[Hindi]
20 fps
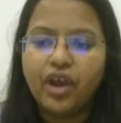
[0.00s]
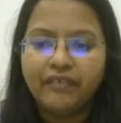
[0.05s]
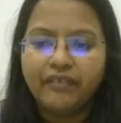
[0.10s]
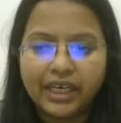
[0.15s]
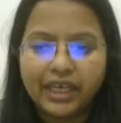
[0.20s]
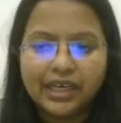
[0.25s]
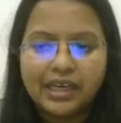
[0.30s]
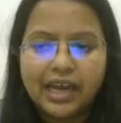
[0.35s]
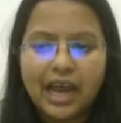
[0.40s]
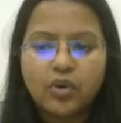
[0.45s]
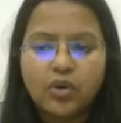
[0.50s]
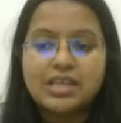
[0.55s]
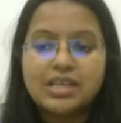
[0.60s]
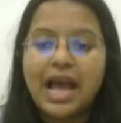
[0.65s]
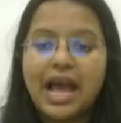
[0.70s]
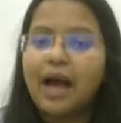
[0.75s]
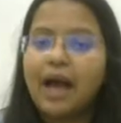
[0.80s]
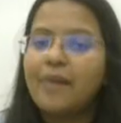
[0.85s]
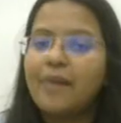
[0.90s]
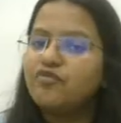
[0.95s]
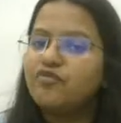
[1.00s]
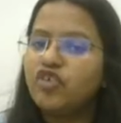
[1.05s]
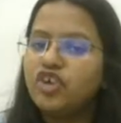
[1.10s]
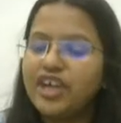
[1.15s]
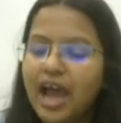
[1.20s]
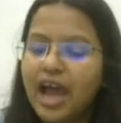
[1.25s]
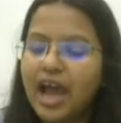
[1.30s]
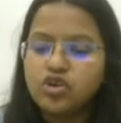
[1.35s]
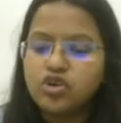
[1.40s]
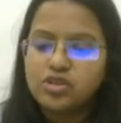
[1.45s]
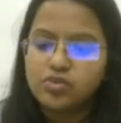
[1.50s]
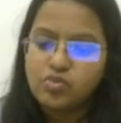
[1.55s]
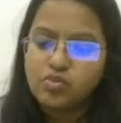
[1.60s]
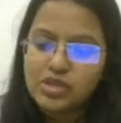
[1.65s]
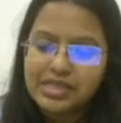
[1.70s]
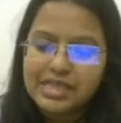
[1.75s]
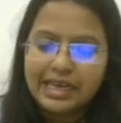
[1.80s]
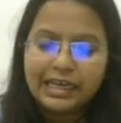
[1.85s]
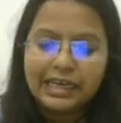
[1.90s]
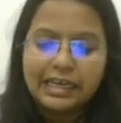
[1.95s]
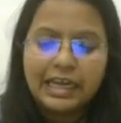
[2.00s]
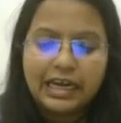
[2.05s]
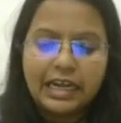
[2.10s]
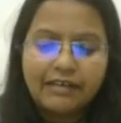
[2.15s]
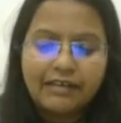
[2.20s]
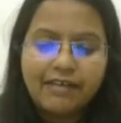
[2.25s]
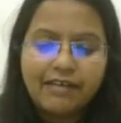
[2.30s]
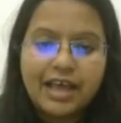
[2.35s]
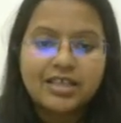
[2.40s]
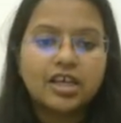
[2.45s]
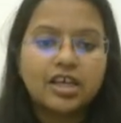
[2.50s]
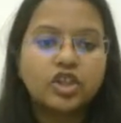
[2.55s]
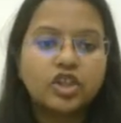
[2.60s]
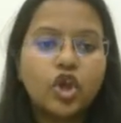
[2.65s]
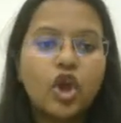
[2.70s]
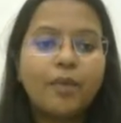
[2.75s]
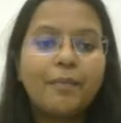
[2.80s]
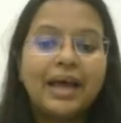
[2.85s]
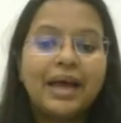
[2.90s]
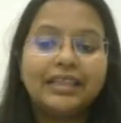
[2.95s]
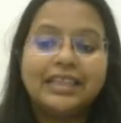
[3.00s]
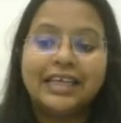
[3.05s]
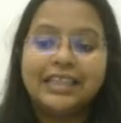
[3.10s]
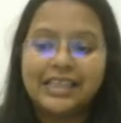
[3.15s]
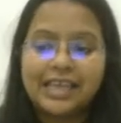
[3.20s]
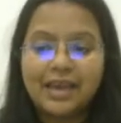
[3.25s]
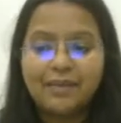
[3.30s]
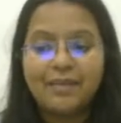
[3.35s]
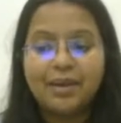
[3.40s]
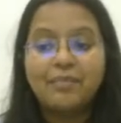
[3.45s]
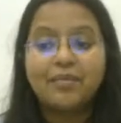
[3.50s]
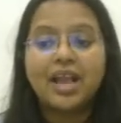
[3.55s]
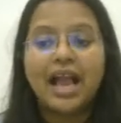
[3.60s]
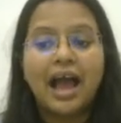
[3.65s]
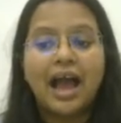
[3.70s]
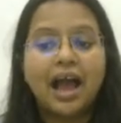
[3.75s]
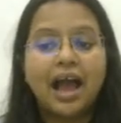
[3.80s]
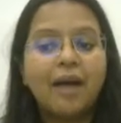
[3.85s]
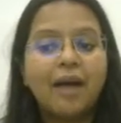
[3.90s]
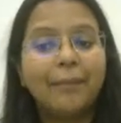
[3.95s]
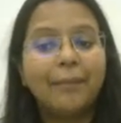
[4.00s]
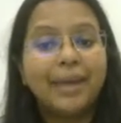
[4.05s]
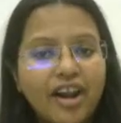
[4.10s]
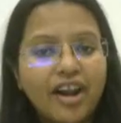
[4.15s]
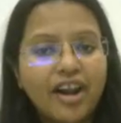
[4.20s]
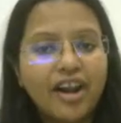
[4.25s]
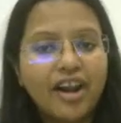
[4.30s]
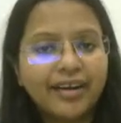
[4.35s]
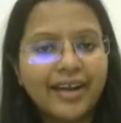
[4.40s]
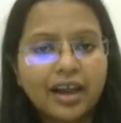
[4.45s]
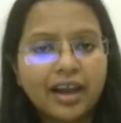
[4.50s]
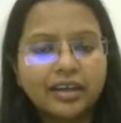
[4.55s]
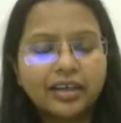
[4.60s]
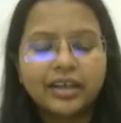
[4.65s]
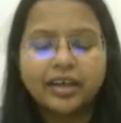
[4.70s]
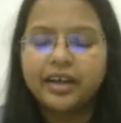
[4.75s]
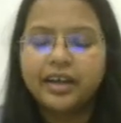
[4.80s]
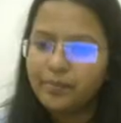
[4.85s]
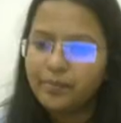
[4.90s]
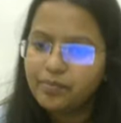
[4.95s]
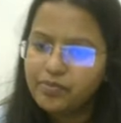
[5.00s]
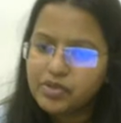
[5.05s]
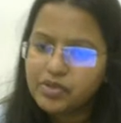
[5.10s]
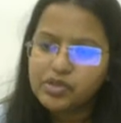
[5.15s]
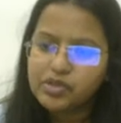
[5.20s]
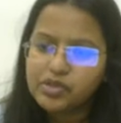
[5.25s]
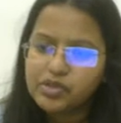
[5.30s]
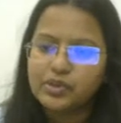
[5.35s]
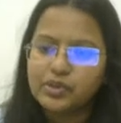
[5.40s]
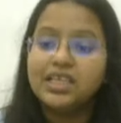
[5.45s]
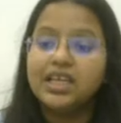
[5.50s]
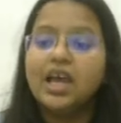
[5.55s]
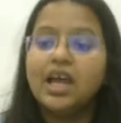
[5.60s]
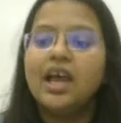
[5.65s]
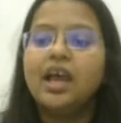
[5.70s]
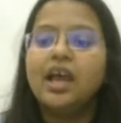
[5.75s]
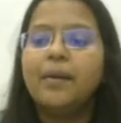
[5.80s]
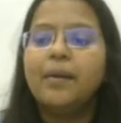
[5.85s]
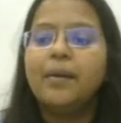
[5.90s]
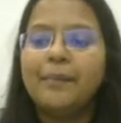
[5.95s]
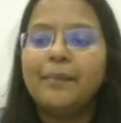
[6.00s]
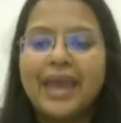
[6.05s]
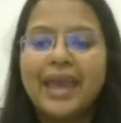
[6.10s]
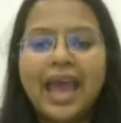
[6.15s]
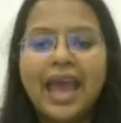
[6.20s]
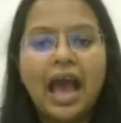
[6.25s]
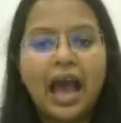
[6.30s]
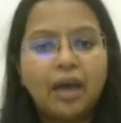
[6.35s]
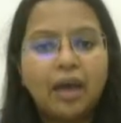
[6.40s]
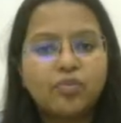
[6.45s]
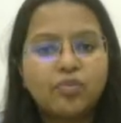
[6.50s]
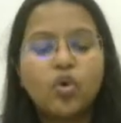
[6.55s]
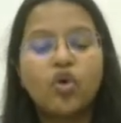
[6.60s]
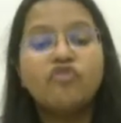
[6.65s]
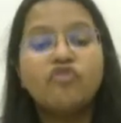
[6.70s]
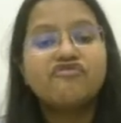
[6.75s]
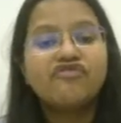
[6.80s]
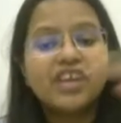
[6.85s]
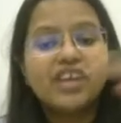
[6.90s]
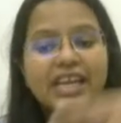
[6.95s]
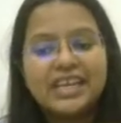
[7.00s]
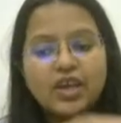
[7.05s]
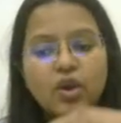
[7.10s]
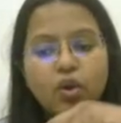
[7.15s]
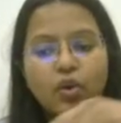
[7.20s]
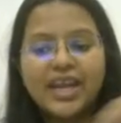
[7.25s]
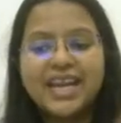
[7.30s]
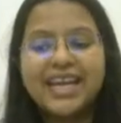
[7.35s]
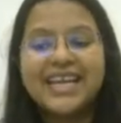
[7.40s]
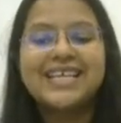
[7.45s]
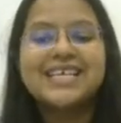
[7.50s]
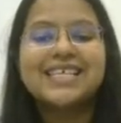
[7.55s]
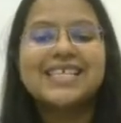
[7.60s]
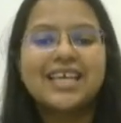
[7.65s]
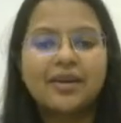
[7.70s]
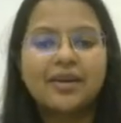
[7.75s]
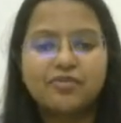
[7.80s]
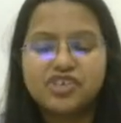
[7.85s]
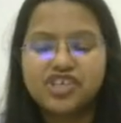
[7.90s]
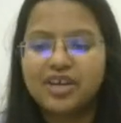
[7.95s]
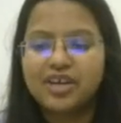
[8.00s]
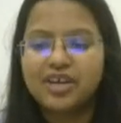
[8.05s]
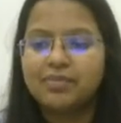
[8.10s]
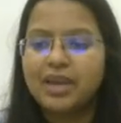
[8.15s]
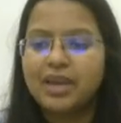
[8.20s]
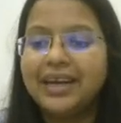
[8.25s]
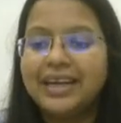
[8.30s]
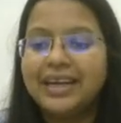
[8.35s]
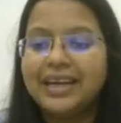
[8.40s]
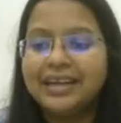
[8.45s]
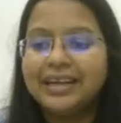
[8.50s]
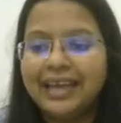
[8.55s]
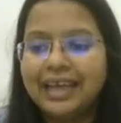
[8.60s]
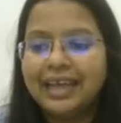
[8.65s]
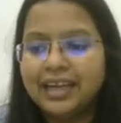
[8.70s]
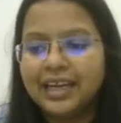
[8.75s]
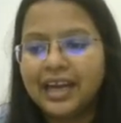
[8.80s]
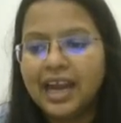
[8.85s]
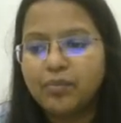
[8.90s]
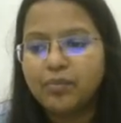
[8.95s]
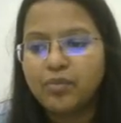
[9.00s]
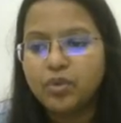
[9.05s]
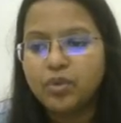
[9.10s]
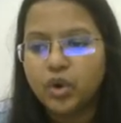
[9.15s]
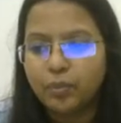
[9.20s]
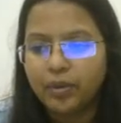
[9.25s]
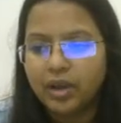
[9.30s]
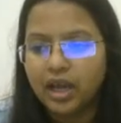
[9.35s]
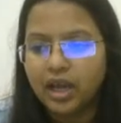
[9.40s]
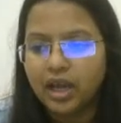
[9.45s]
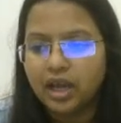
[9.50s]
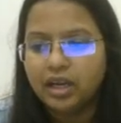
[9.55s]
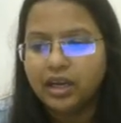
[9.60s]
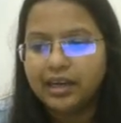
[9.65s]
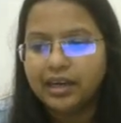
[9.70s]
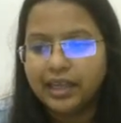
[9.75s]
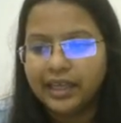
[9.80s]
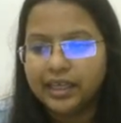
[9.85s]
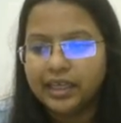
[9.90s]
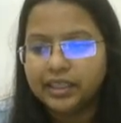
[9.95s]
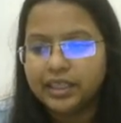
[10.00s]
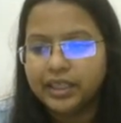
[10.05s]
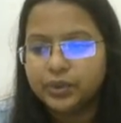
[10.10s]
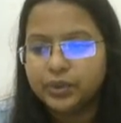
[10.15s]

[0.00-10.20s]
एनी डाउट्स आप वो डाउट्स मुझसे क्लियर करवा सकते हो अब बात आती है मैम कहाँ पे कांटेक्ट करें तो स्टूडेंट मैं आपको वीडियो की डिस्क्रिप्शन में अपने टेलीग्राम ग्रुप का लिंक दे